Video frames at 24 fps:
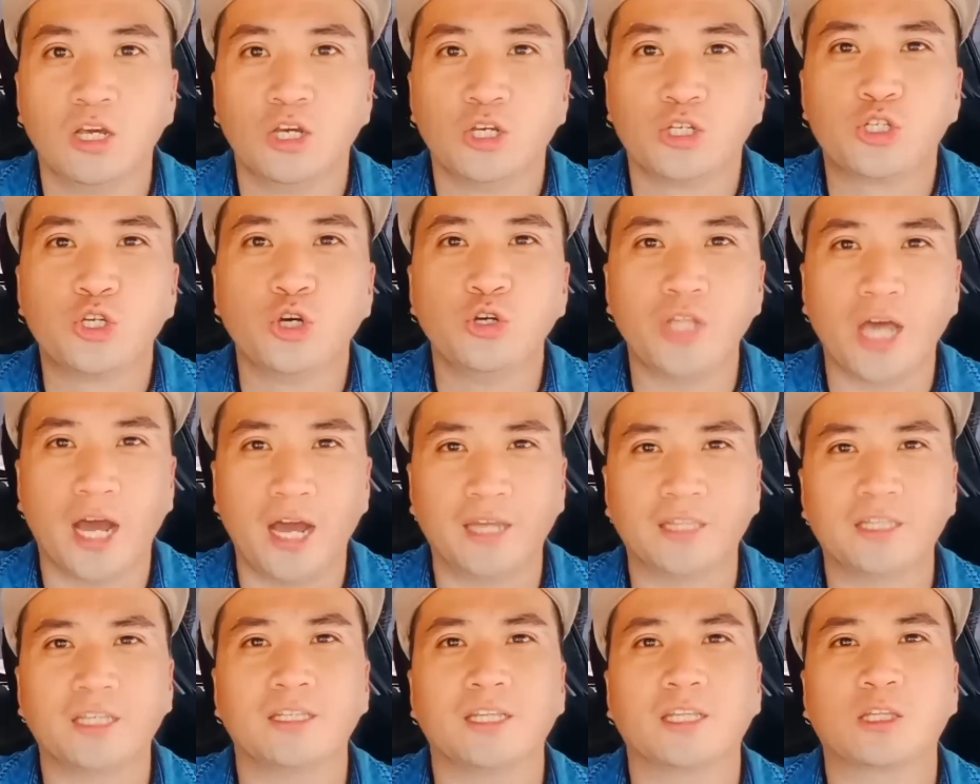So yun
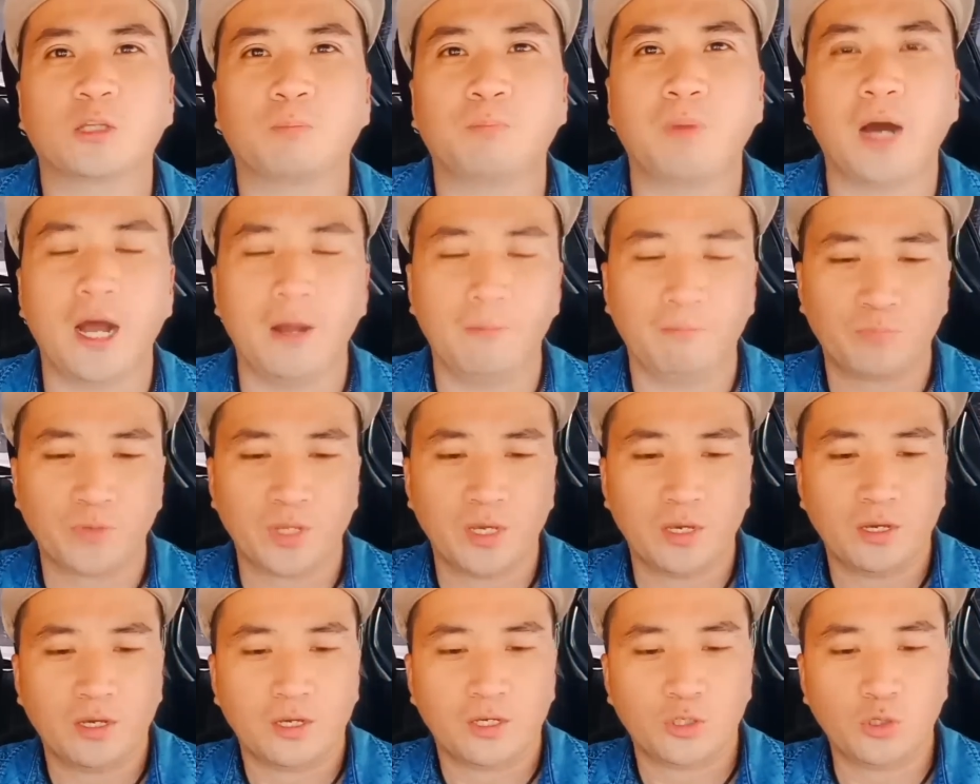ha, and then ito pa,
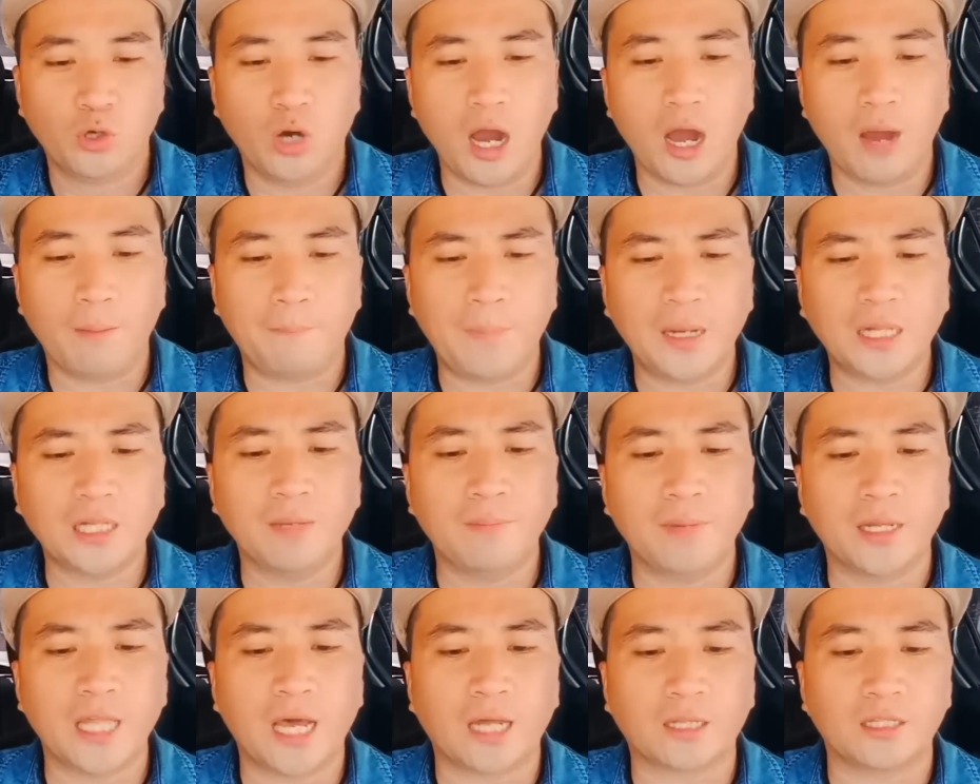yung uh,
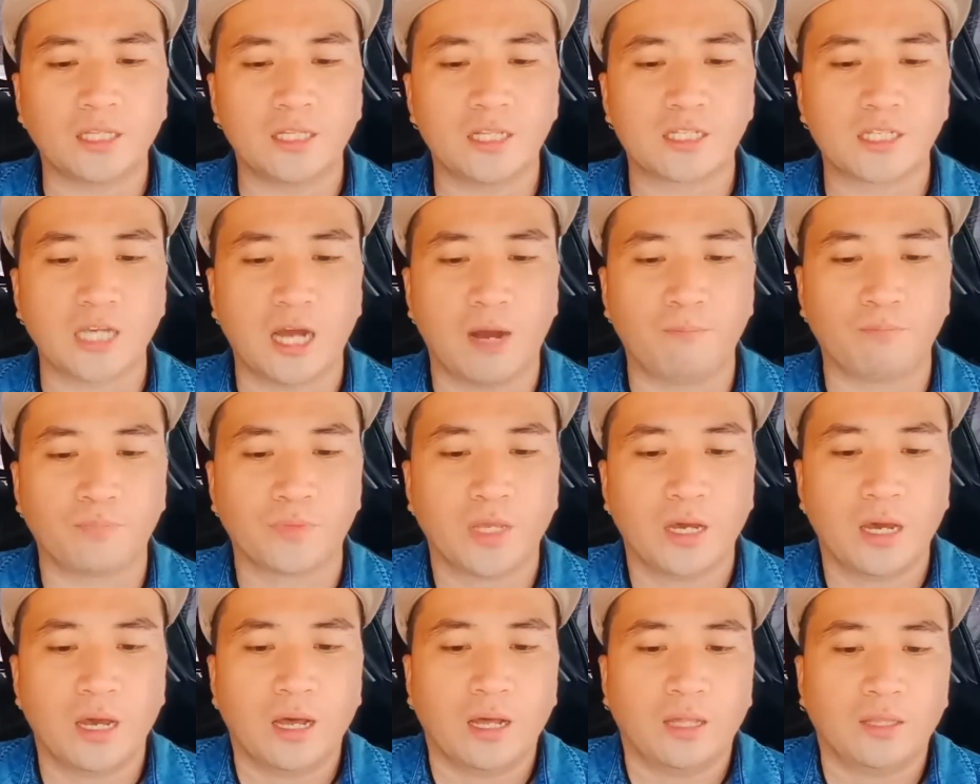panglima natin isang
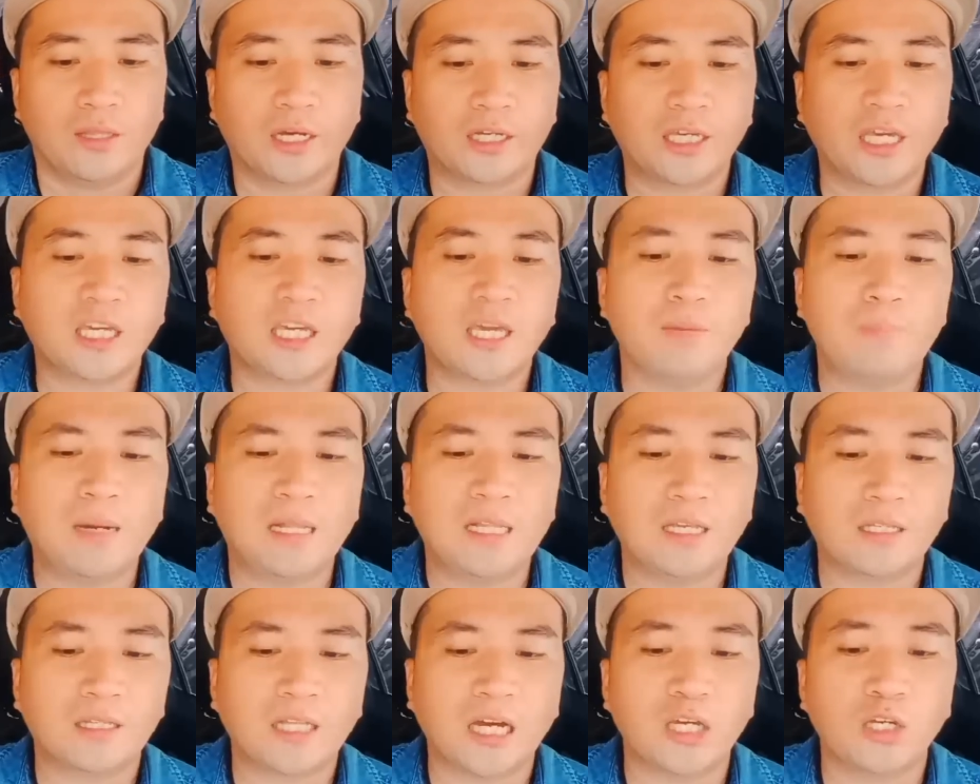
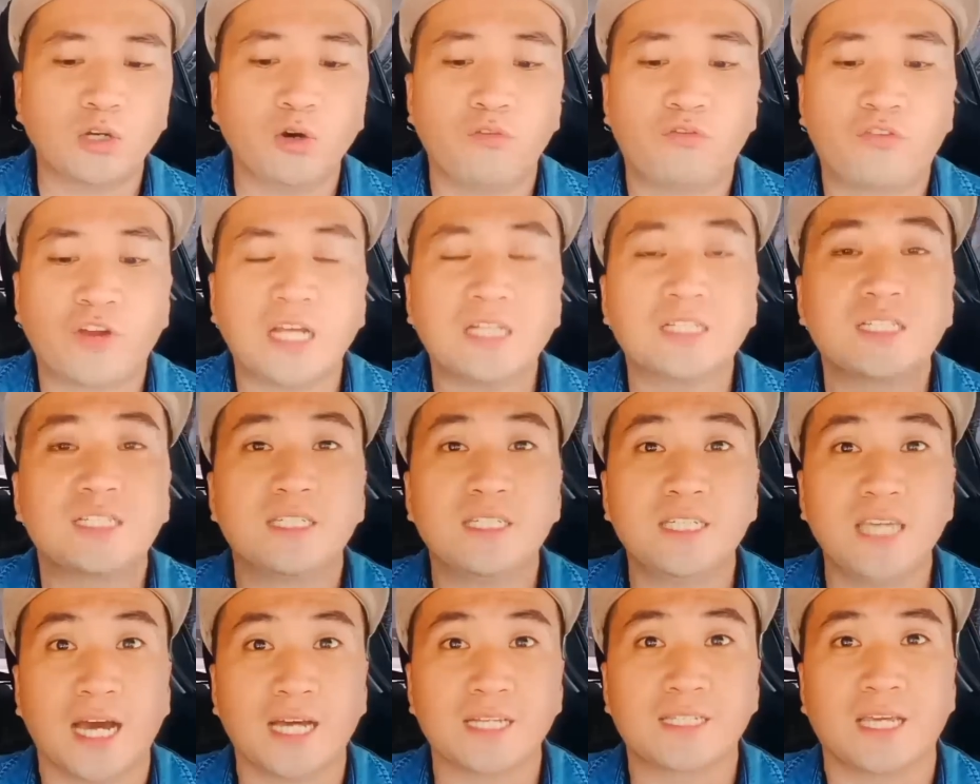nakikibalita yung friends
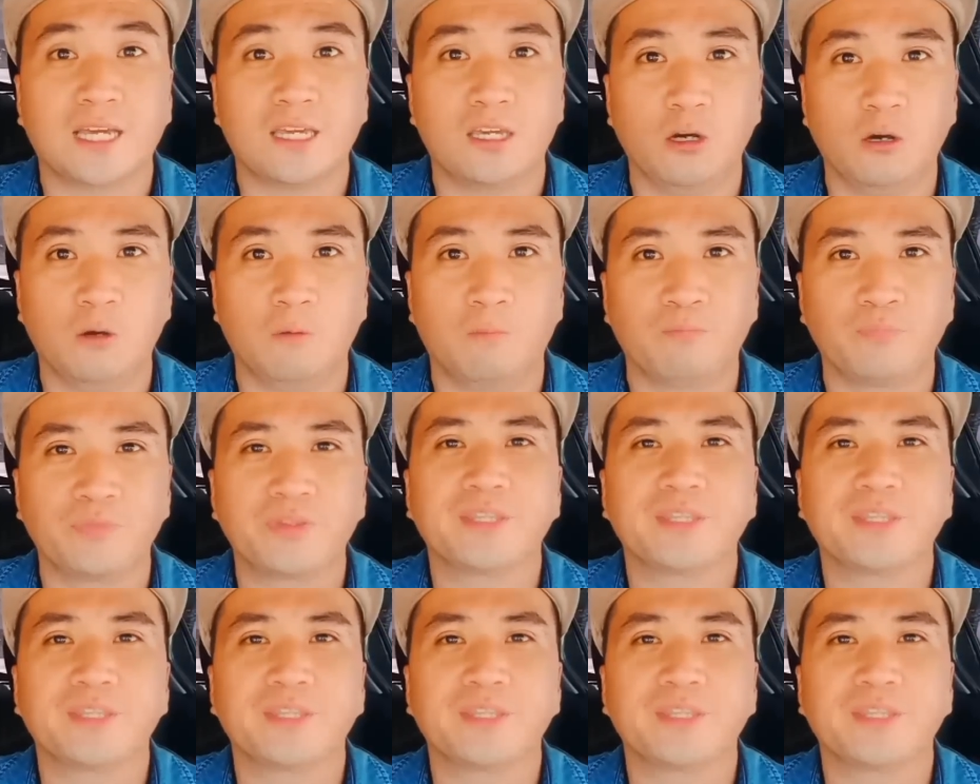niya sa iyo.